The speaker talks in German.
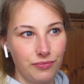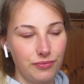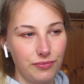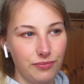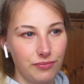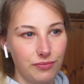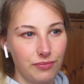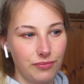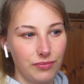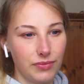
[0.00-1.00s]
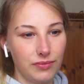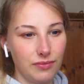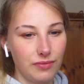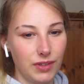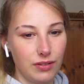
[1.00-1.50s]
Mhm.
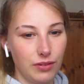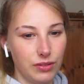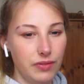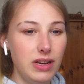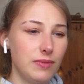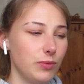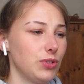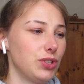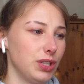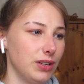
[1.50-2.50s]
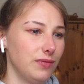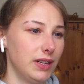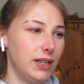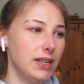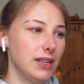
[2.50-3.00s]
Genau, es wäre nämlich wirklich schade,
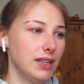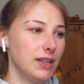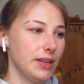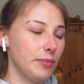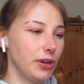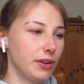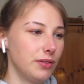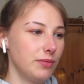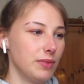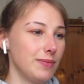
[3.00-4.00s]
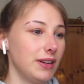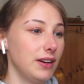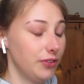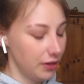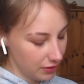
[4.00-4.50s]
weil ich morgen mich mit
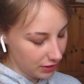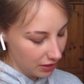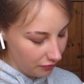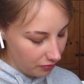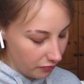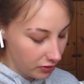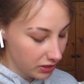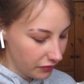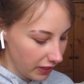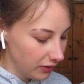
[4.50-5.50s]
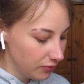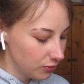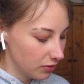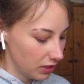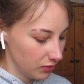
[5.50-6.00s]
einer Freundin treffe und wir wollen ins
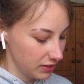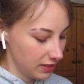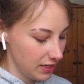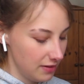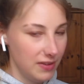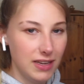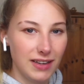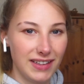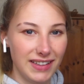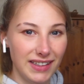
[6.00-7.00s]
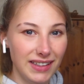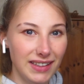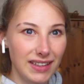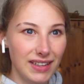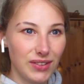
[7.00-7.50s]
Pfannkuchenhaus gehen. Mega geil.
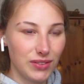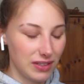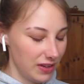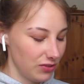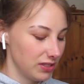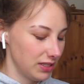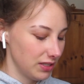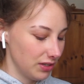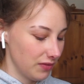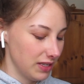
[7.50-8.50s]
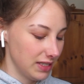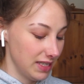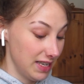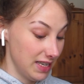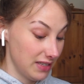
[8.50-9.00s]
Und da wäre ich schon sehr traurig, wenn das
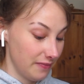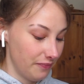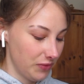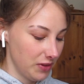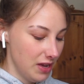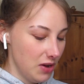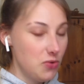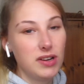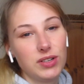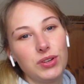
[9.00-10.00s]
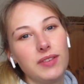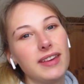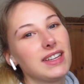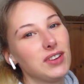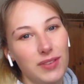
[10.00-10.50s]
nicht geht. Und natürlich wäre
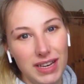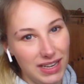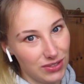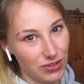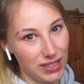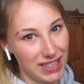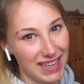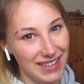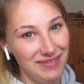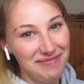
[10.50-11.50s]
ich traurig, wenn ich nicht zur Schicht kann.